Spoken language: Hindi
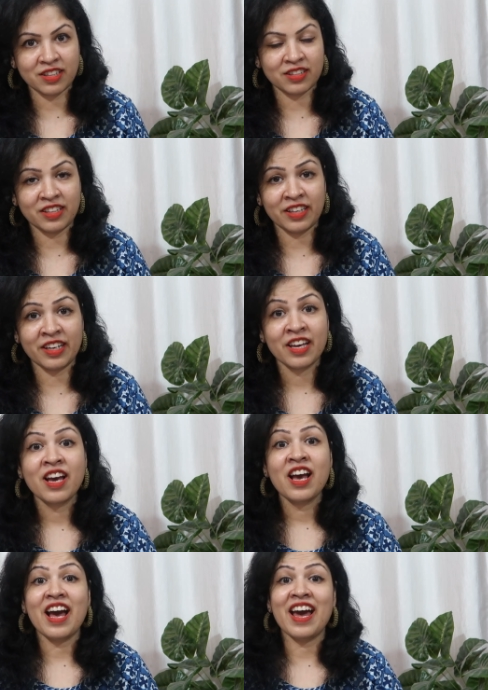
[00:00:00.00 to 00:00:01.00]
सकते
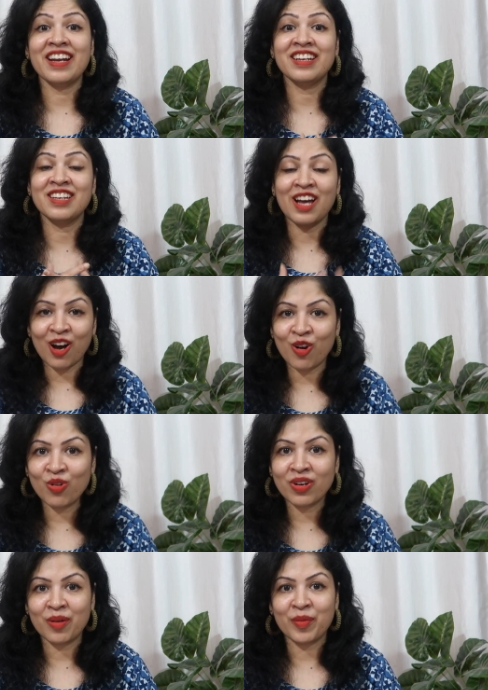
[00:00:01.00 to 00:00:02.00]
हैं एंड
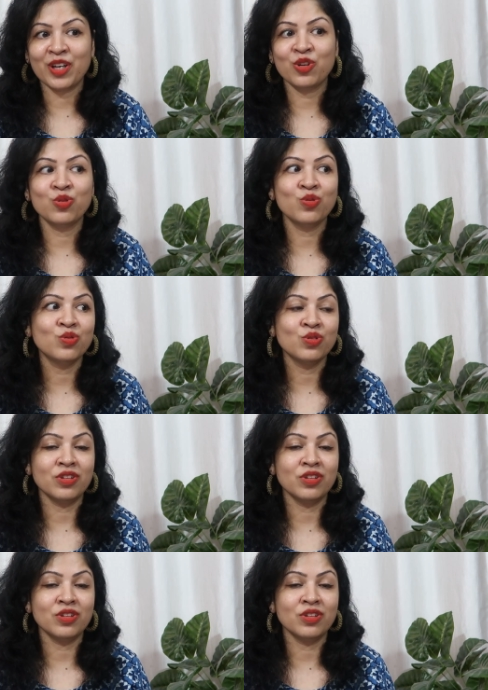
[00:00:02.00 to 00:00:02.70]
नाउ कमिंग टू